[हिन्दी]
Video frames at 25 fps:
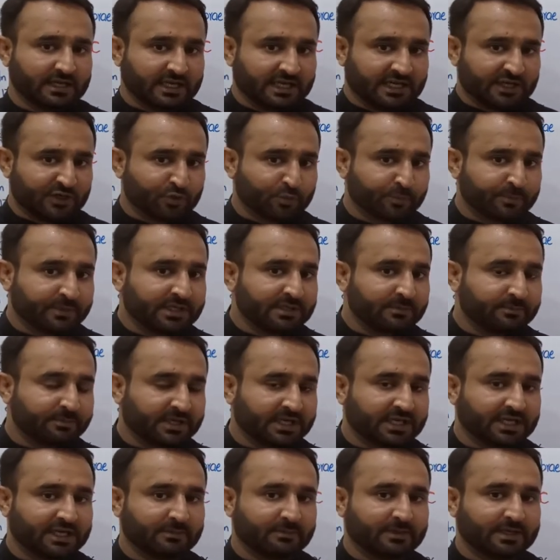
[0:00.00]
ह्यूमन
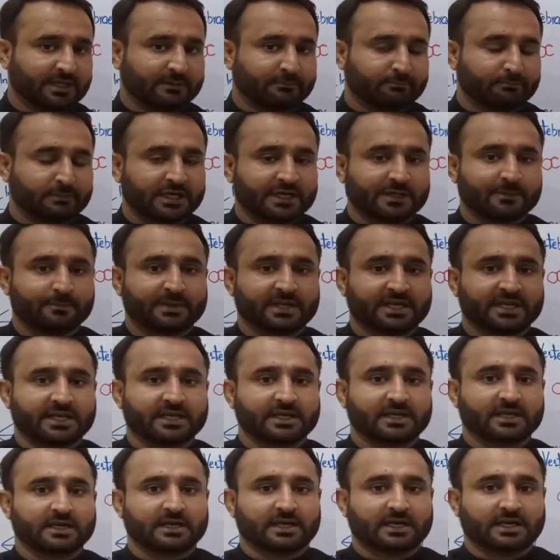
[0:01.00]
ब्रेन में मिड
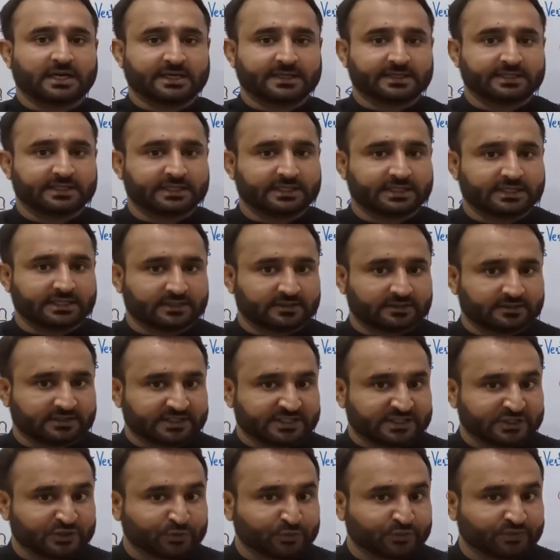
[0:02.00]
ब्रेन हाईली
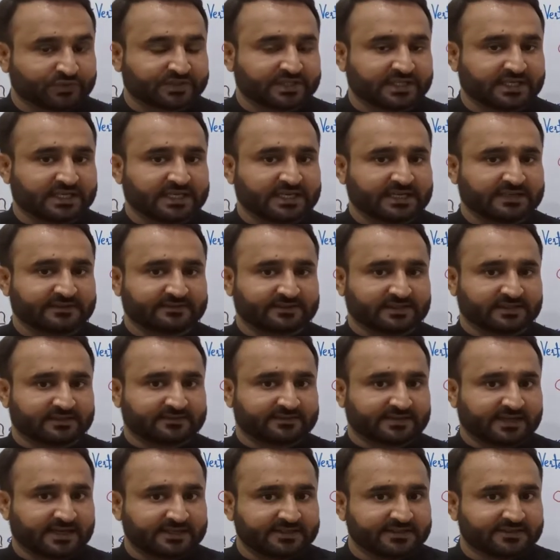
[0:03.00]
रिड्यूस्ड है इसका
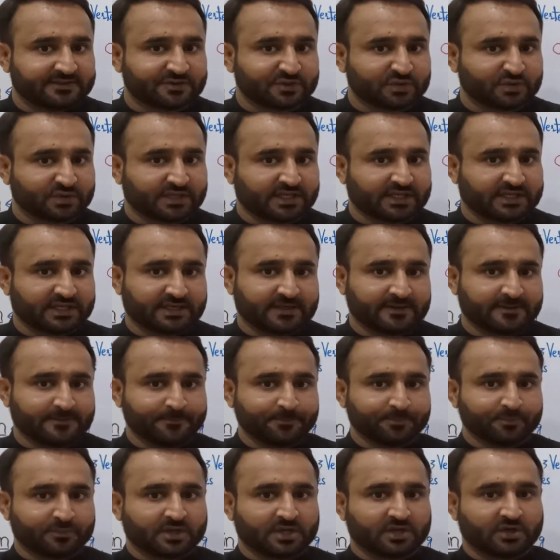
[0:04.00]
साइज़ छोटा है
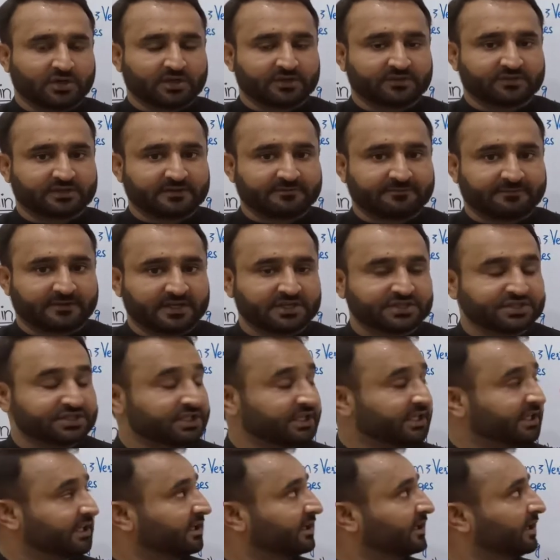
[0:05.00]
और इसकी
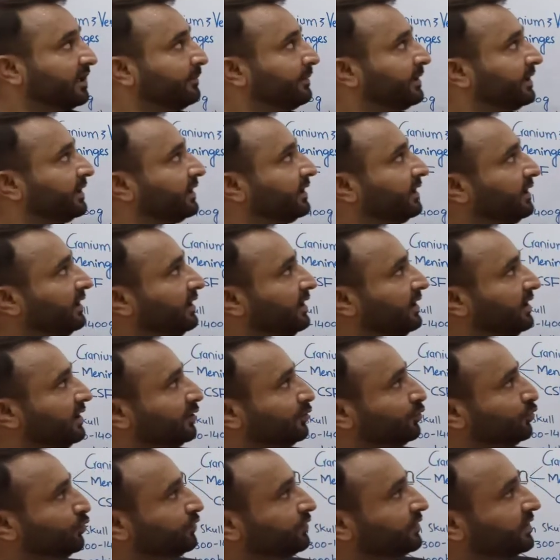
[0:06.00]
फंक्शनिंग कम है
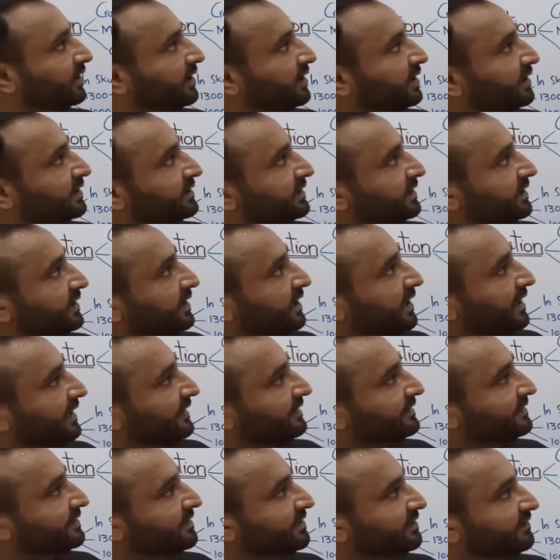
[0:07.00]
दूसरा ये
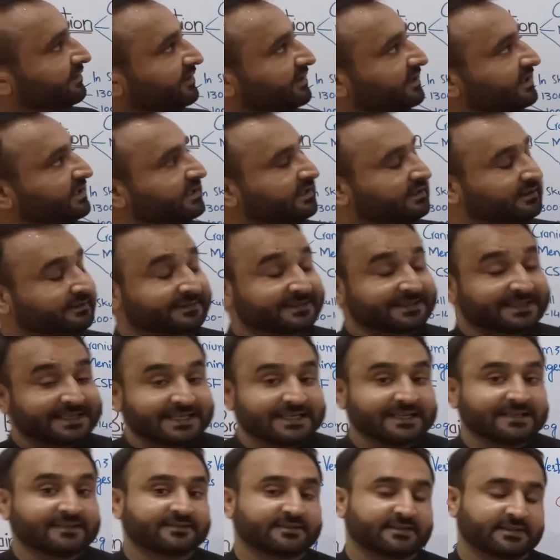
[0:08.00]
ऑडिटरी रिले
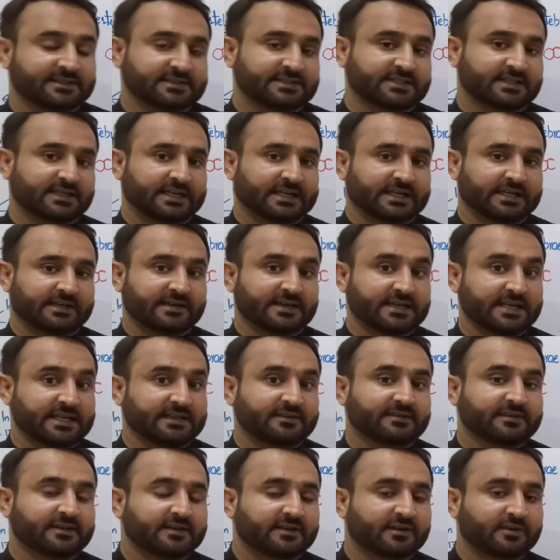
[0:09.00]
सेंटर है रिले
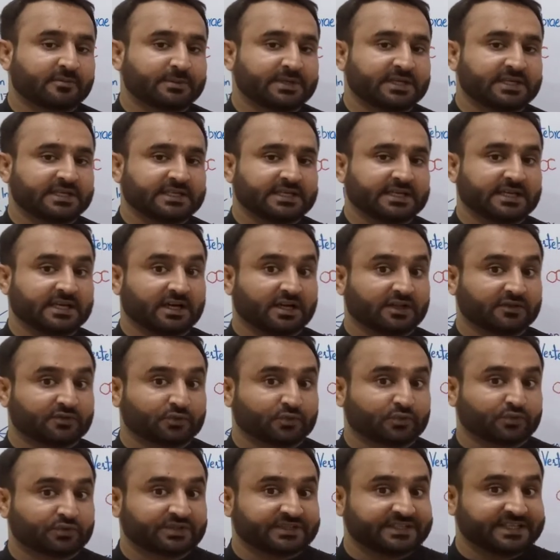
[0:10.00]
सेंटर मीन ये
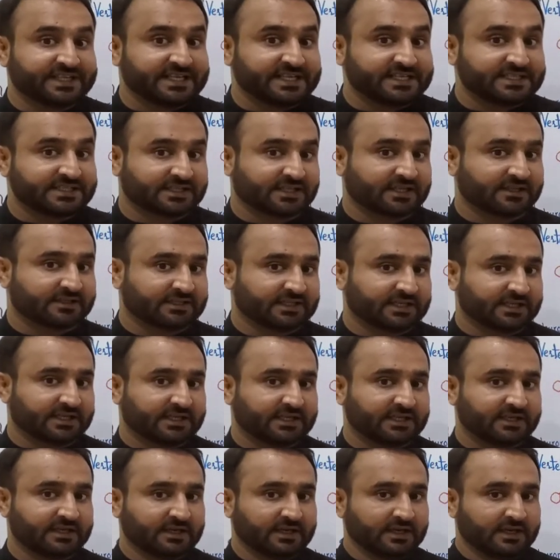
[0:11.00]
एसोसिएट करता
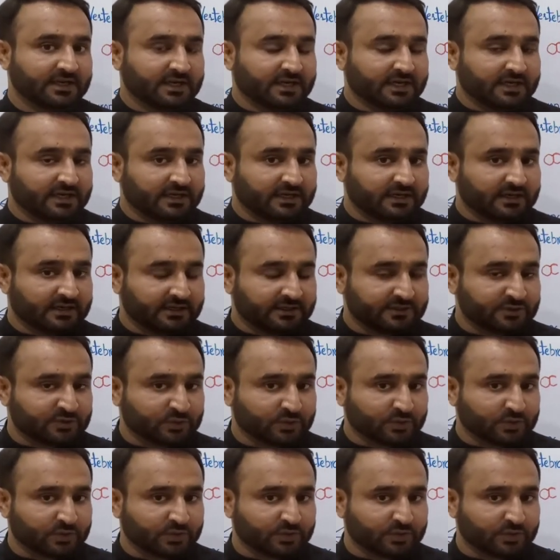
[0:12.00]
है जो